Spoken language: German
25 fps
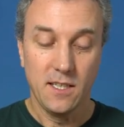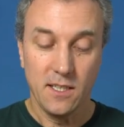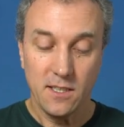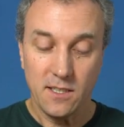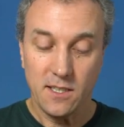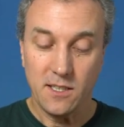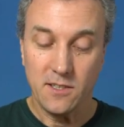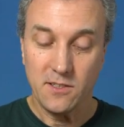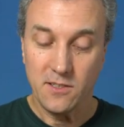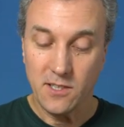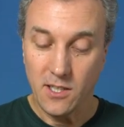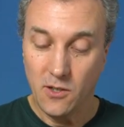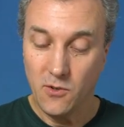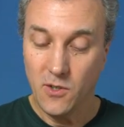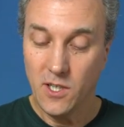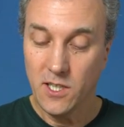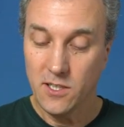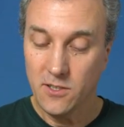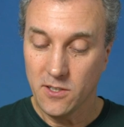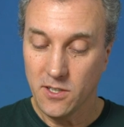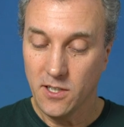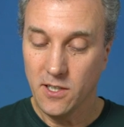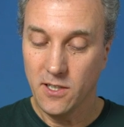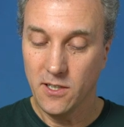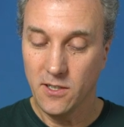das
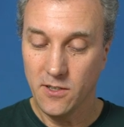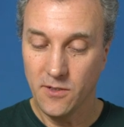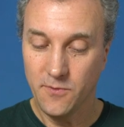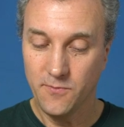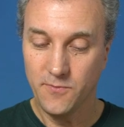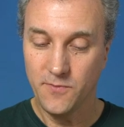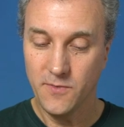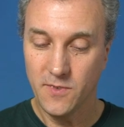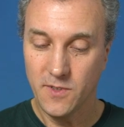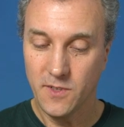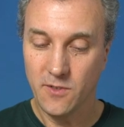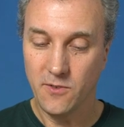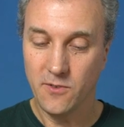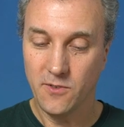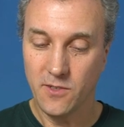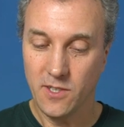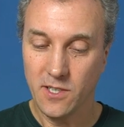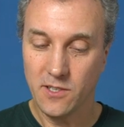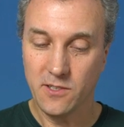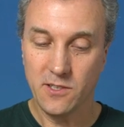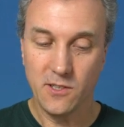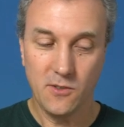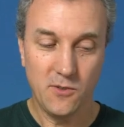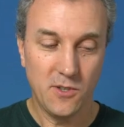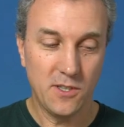dauert und
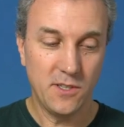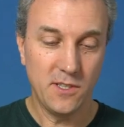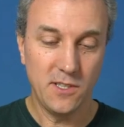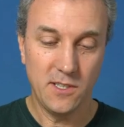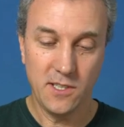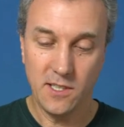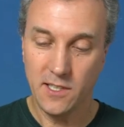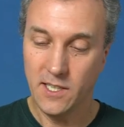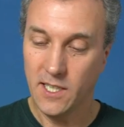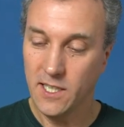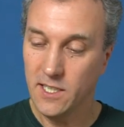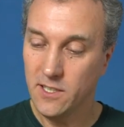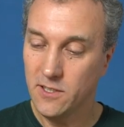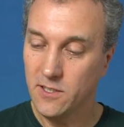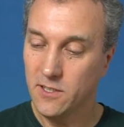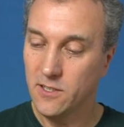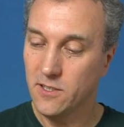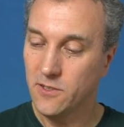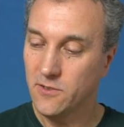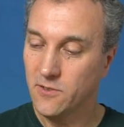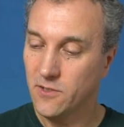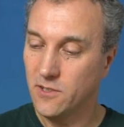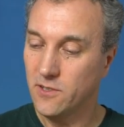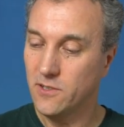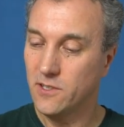das dauert nicht
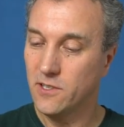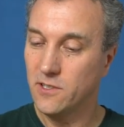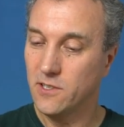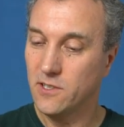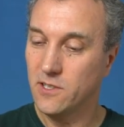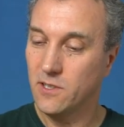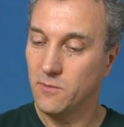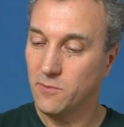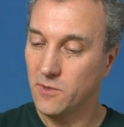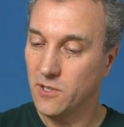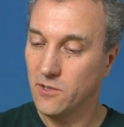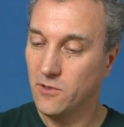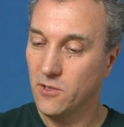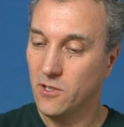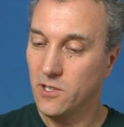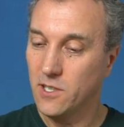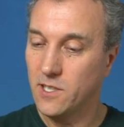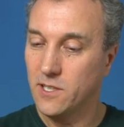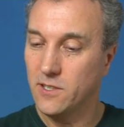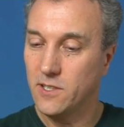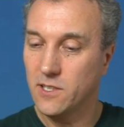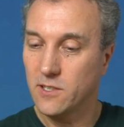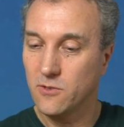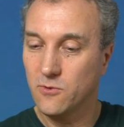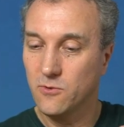alleine, sondern ich habe ja noch
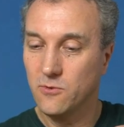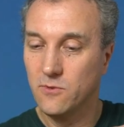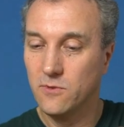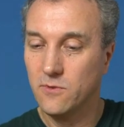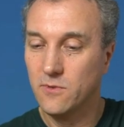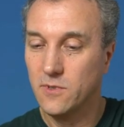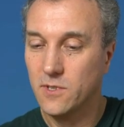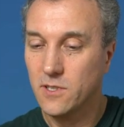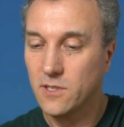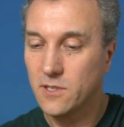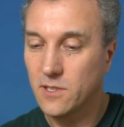einen Akku,